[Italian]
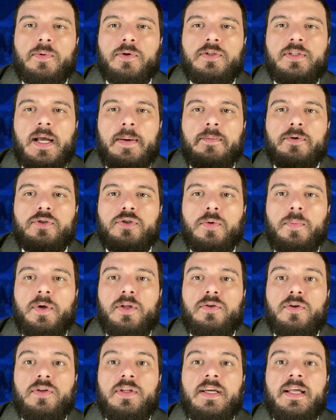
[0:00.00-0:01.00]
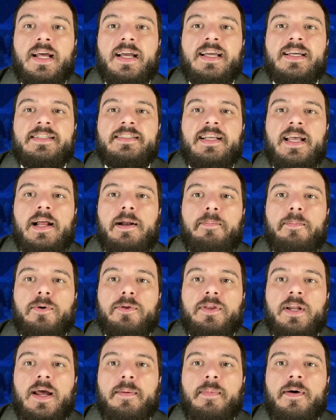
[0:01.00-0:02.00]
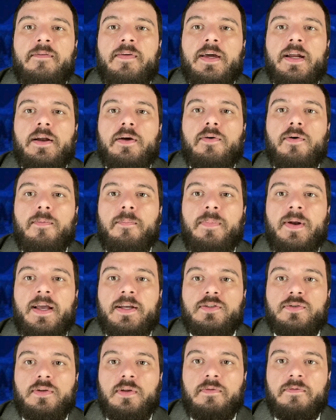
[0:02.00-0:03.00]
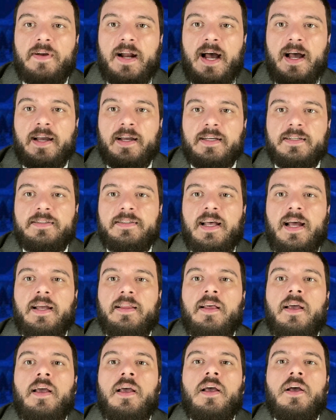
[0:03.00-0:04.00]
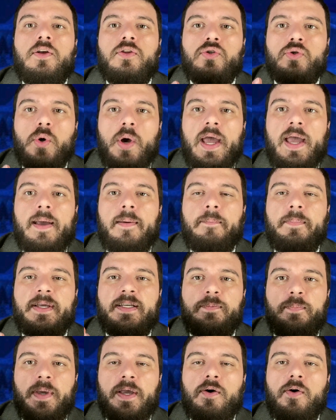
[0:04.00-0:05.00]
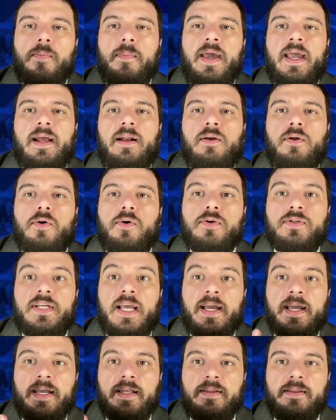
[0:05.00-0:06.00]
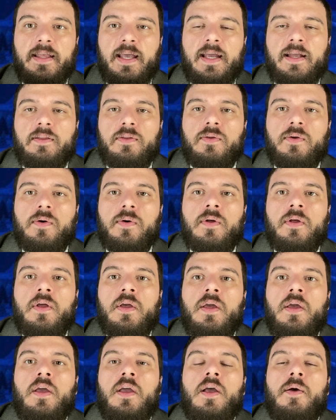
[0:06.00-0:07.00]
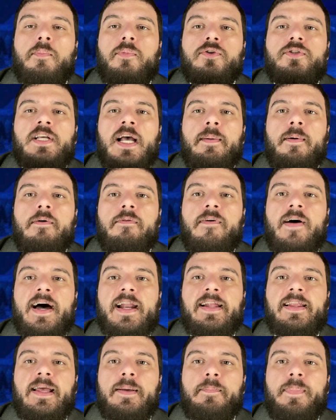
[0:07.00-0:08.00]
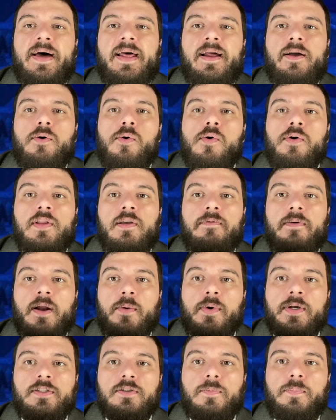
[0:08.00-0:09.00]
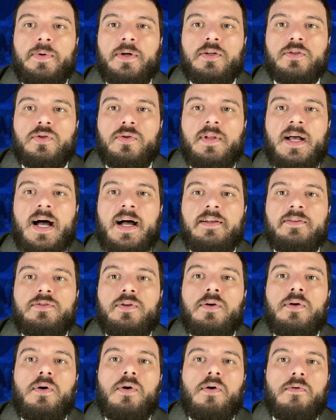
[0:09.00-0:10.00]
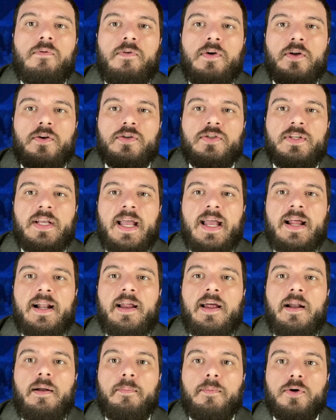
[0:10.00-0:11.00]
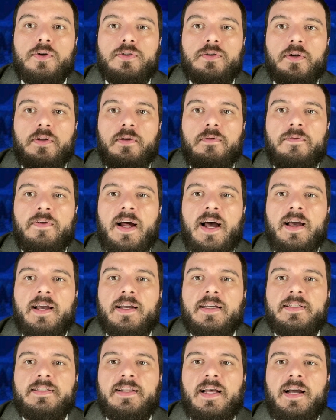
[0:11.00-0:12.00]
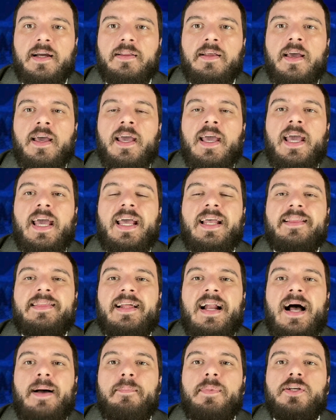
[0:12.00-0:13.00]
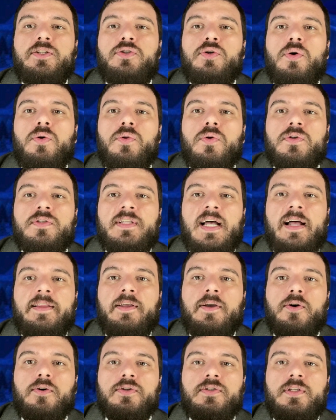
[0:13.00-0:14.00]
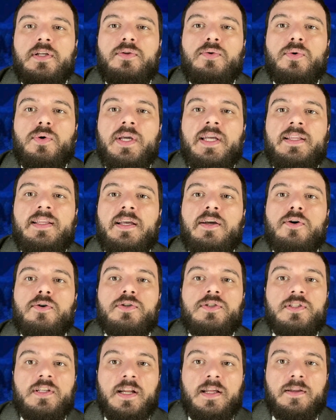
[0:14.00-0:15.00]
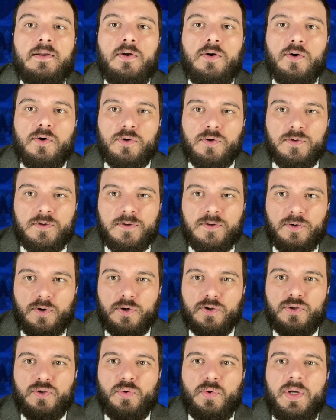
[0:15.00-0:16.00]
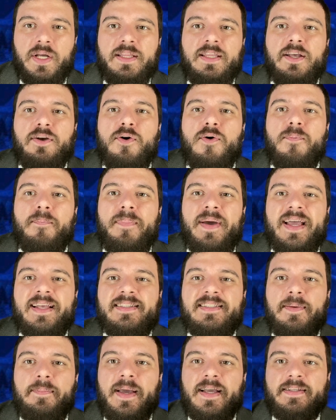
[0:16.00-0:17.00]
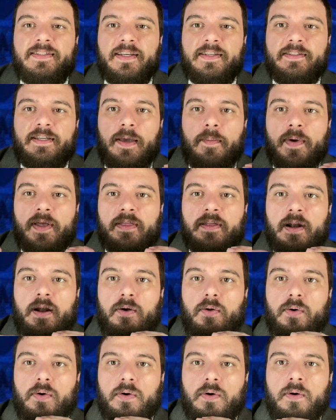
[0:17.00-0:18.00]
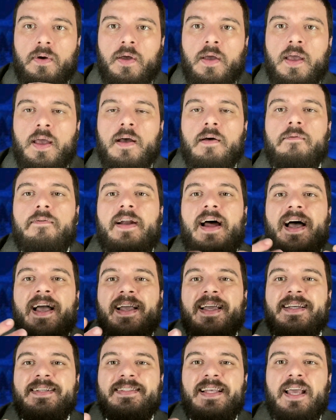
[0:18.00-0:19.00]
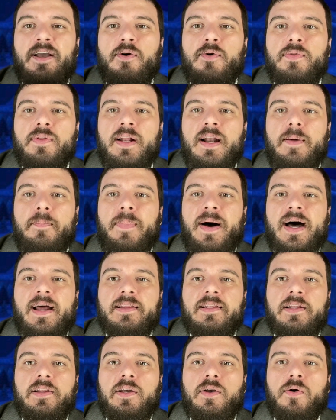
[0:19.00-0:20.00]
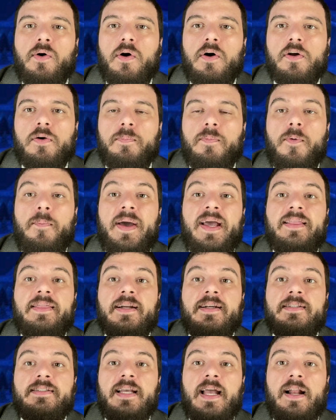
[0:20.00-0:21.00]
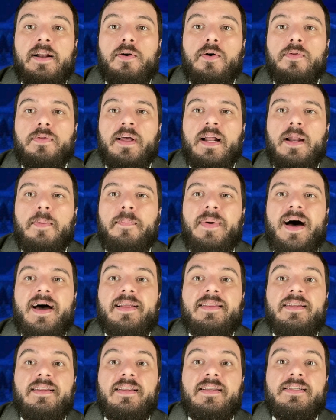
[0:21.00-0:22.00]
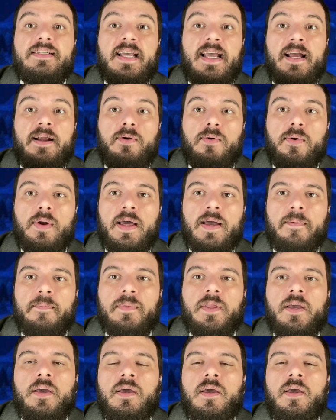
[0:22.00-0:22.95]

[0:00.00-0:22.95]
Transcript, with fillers: Possiamo subito dire che Cell potrebbe avere il complesso di Frankenstein, cioè mi spiego meglio cos'è che intendo. Possiamo fare dei paragoni fra questo personaggio, ovvero Cell, e il mostro di Frankenstein. Entrambi sono stati costituiti, costri, co, costruiti con pezzi messi assieme tra loro. Frankenstein con delle parti di corpo, mentre Cell con delle parti di cellule.